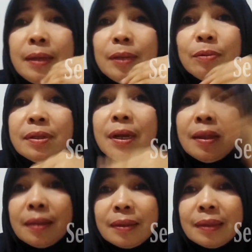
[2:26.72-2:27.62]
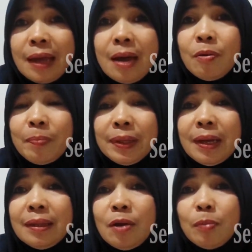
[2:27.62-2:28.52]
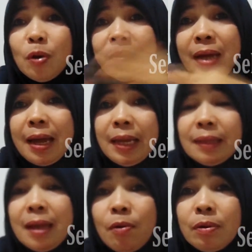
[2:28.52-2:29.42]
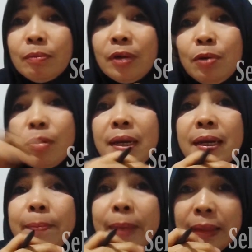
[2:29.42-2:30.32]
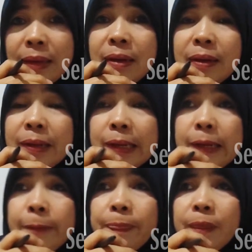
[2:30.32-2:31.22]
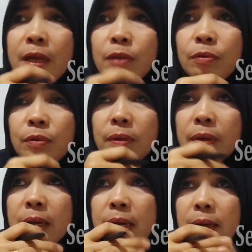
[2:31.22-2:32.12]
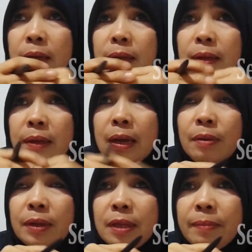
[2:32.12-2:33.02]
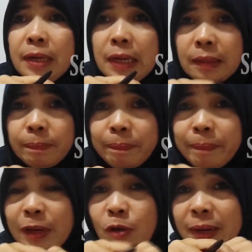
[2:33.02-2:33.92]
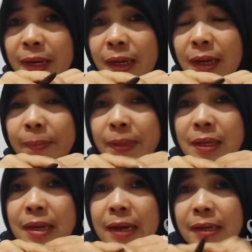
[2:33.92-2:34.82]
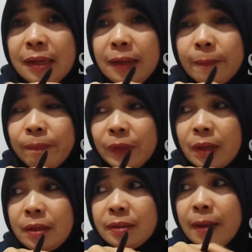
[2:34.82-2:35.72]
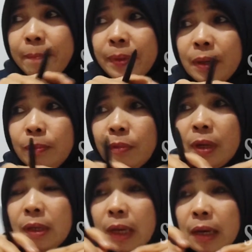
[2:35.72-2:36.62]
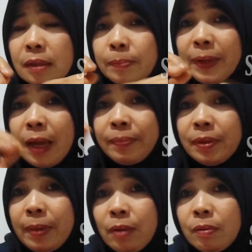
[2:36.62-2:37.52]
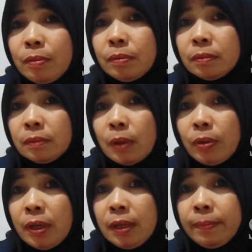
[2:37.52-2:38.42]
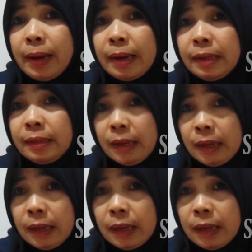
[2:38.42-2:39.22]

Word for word: itu setengah tahun pertengahan tahun belum di akhir tahun mungkin dua kali lipat kan nah itu kalau kita melihat fenomenanya kenapa terjadi di samping mungkin karena speak up-nya baru tahun ini beraninya